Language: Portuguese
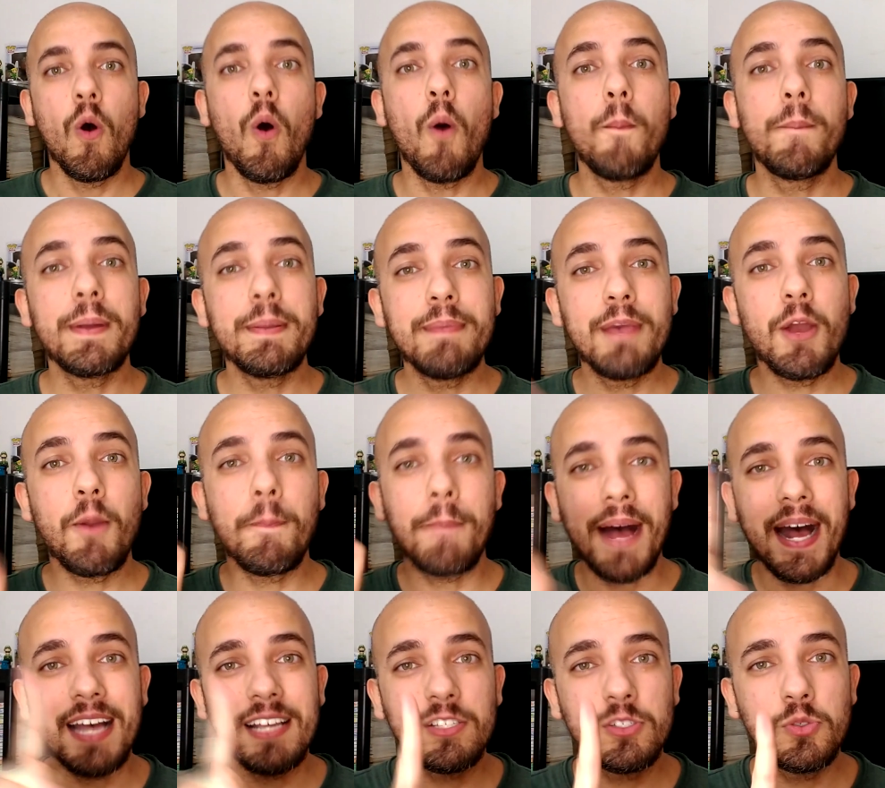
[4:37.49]
O primeiro
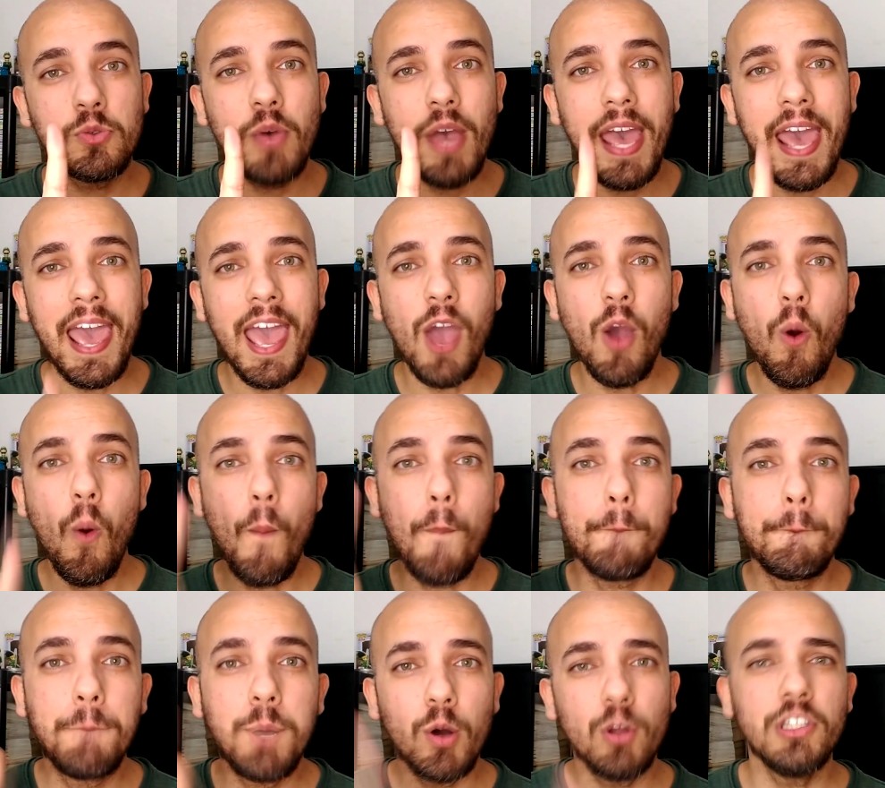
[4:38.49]
passo é o
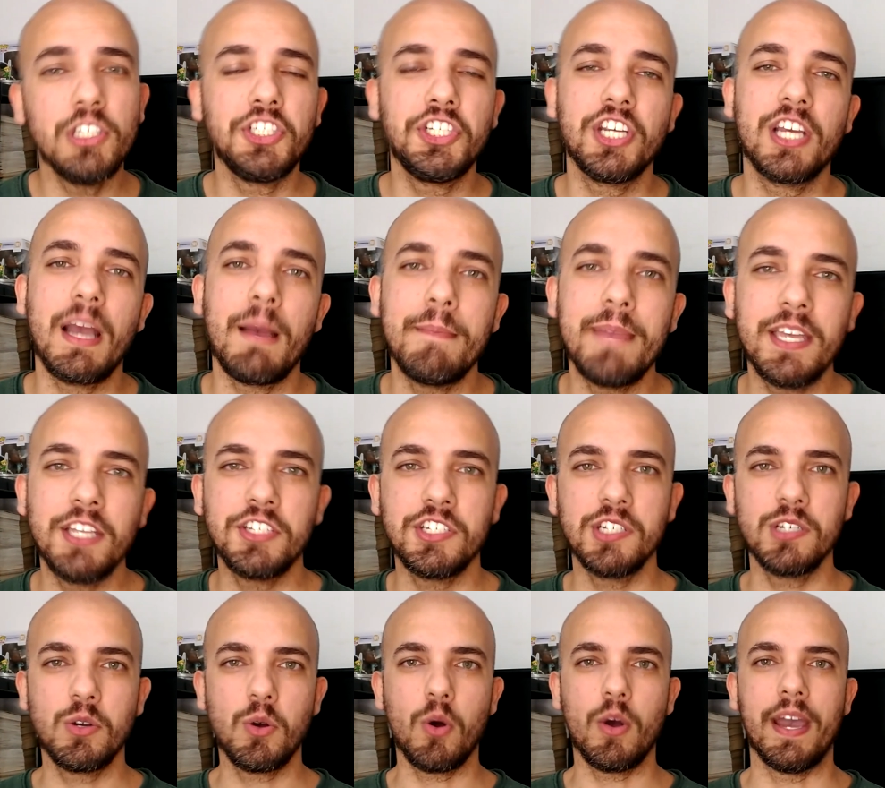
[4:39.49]
politicamente
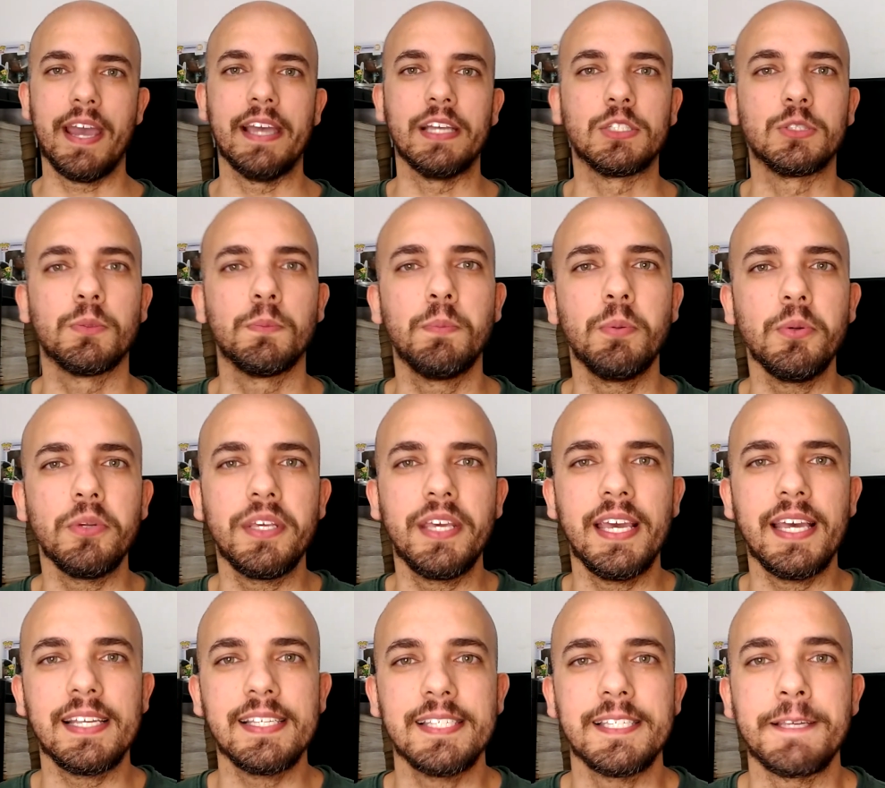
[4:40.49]
incorreto,
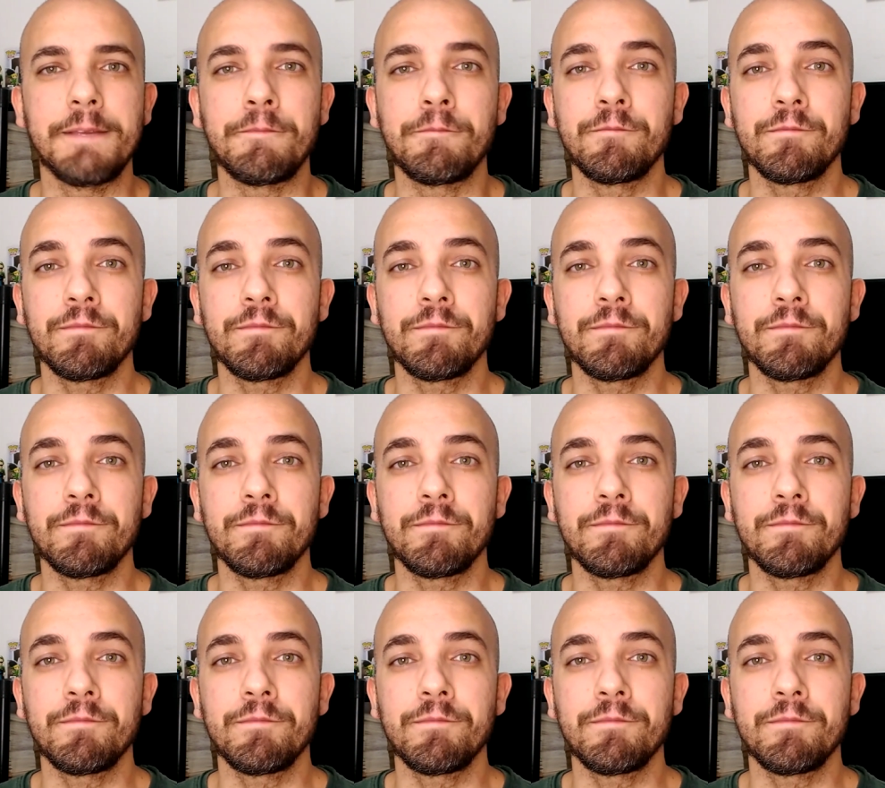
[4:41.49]
porque assim,